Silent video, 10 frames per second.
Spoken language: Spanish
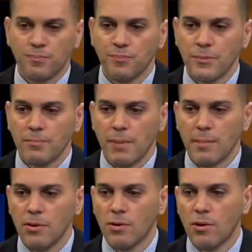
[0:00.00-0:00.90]

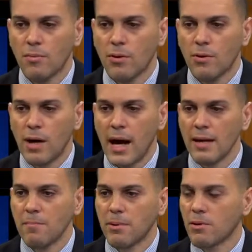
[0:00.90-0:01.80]
vemos cómo
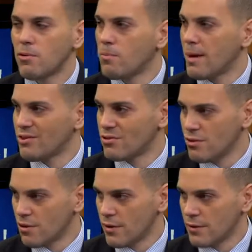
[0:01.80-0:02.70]
hay
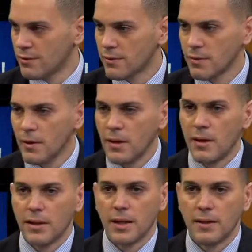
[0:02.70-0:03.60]
preocupaciones
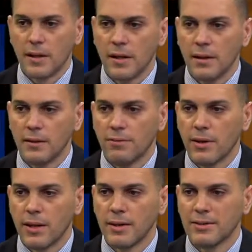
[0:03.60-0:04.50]
que tienen
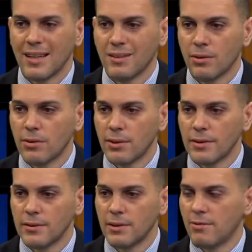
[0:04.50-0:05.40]
diferentes
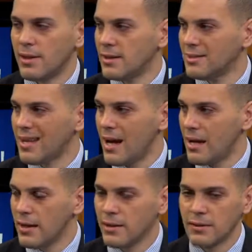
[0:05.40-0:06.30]
actores, diferentes
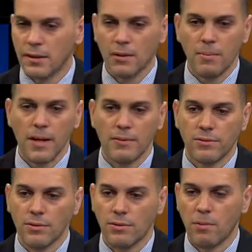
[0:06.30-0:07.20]
agentes del
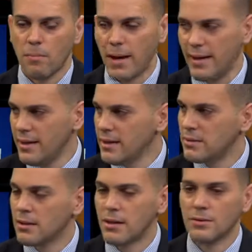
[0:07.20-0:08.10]
comercio, los
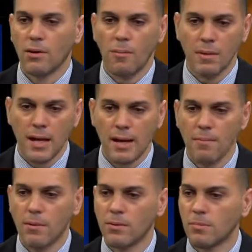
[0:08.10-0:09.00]
países, los
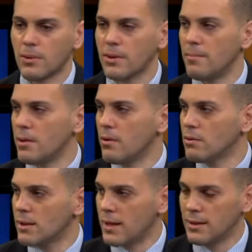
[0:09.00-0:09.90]
miembros, pero también
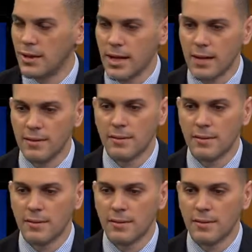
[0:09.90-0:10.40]
otras entidades,